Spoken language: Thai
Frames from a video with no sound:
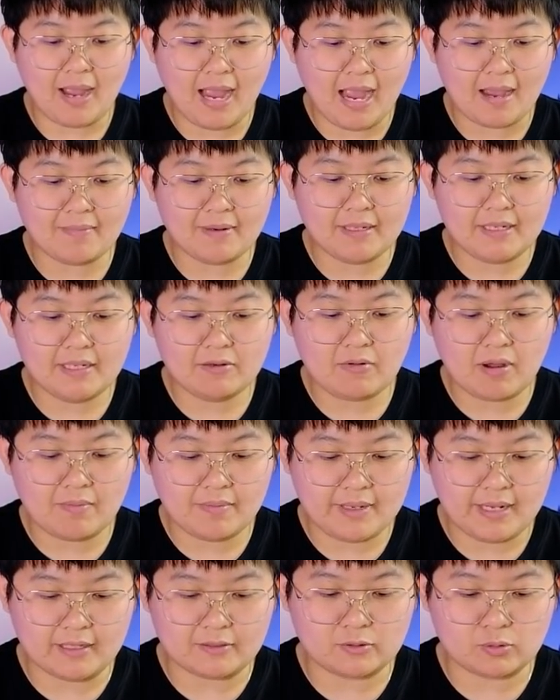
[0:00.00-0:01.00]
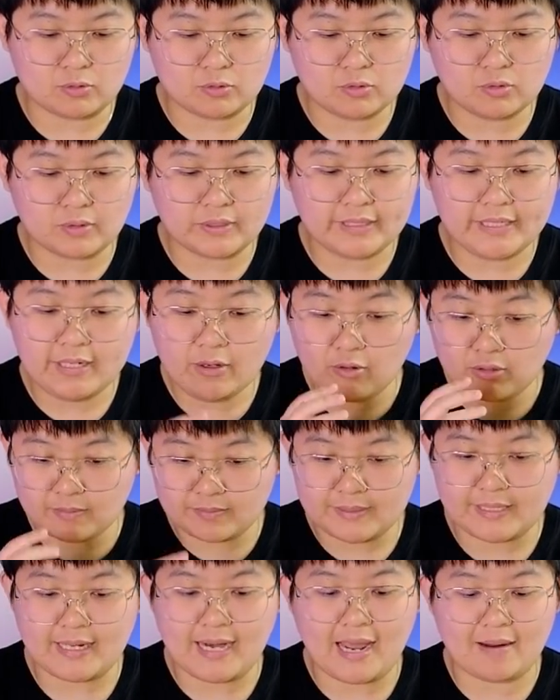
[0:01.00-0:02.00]
ภาพได้ที่ความละเอียดสูงสุดที่
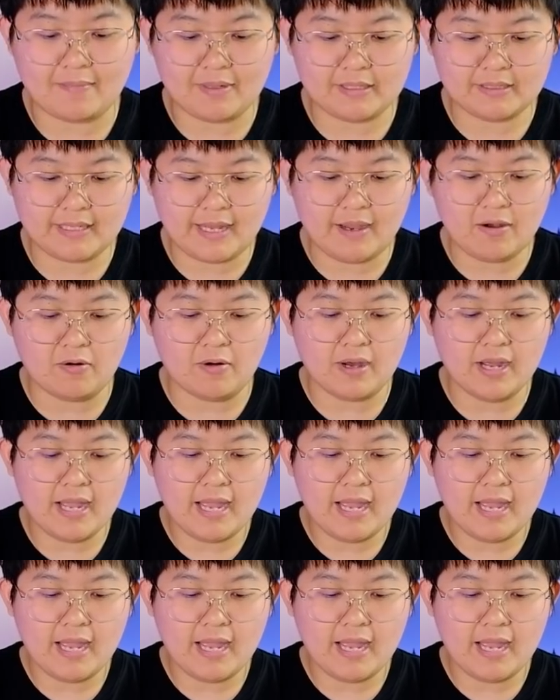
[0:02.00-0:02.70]
64ล้านพิกเซล